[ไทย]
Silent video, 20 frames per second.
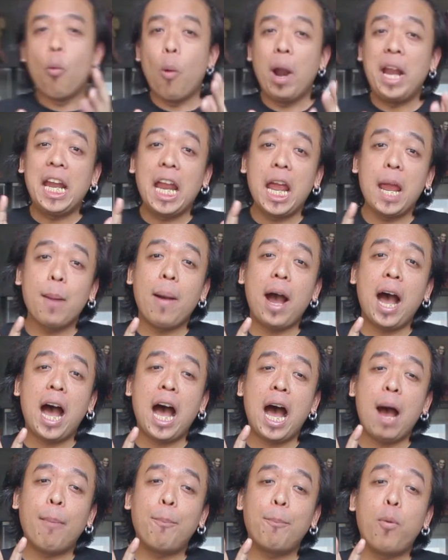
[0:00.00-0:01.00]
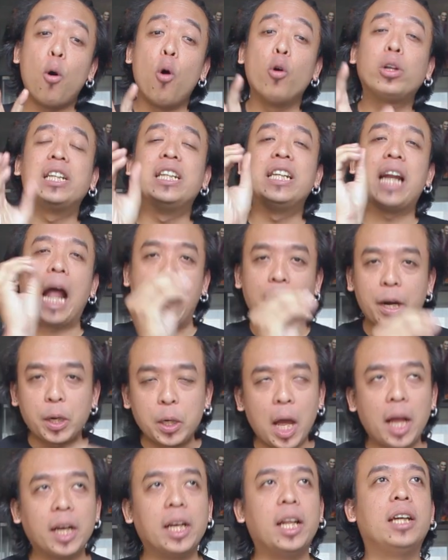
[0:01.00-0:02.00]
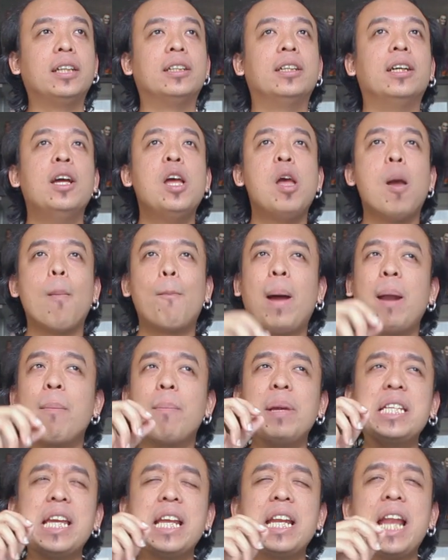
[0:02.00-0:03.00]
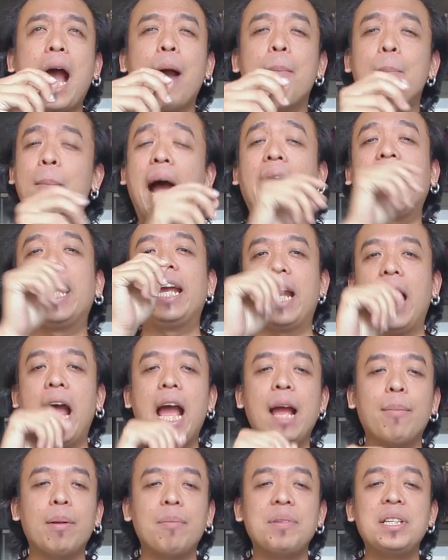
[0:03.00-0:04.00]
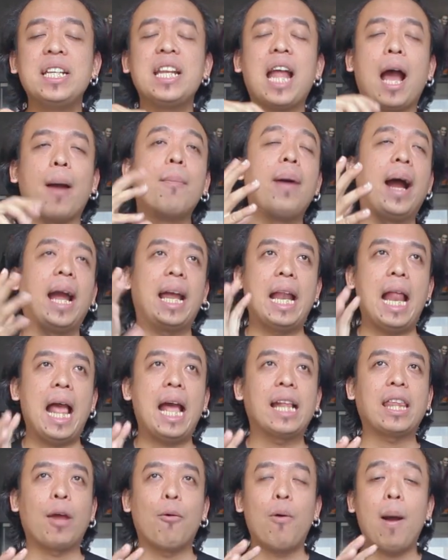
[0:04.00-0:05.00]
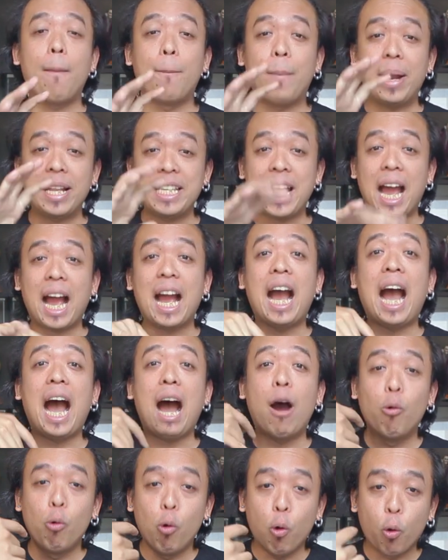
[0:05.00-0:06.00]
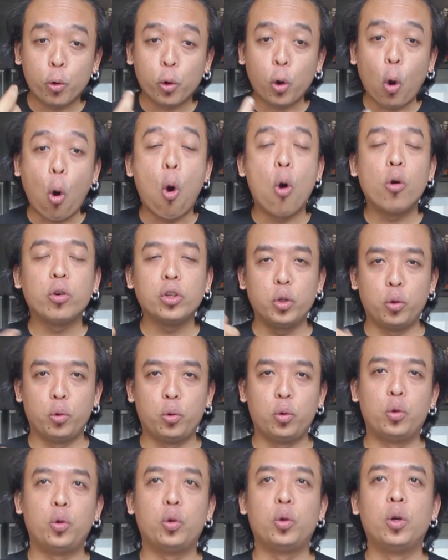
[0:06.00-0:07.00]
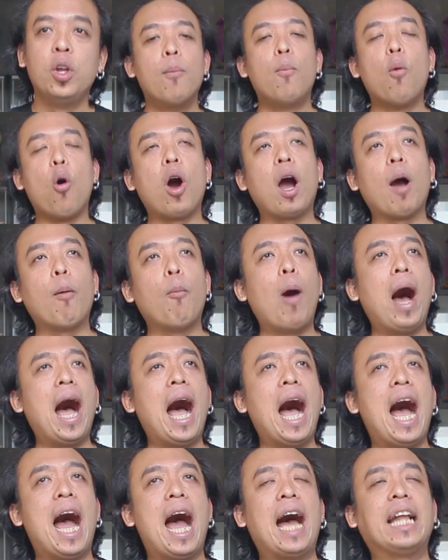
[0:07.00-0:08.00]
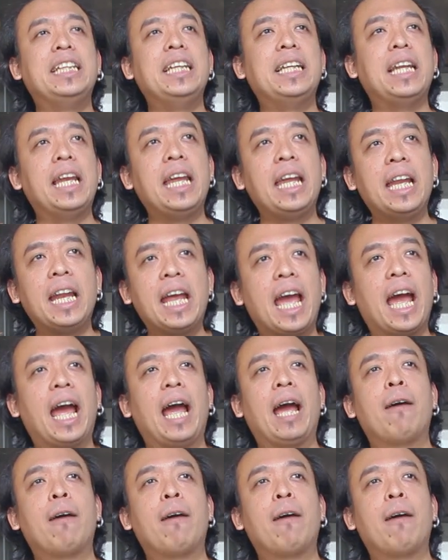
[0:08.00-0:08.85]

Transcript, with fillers: วันนี้มาพูดถึงหนังเรื่องหนึ่ง มันไม่ใช่หนังใหม่นะมันไม่ใช่หนังใหม่แล้ว แต่ว่ามันยังเข้าโรงอยู่ บวกกับว่าอาทิตย์นี้เนี่ย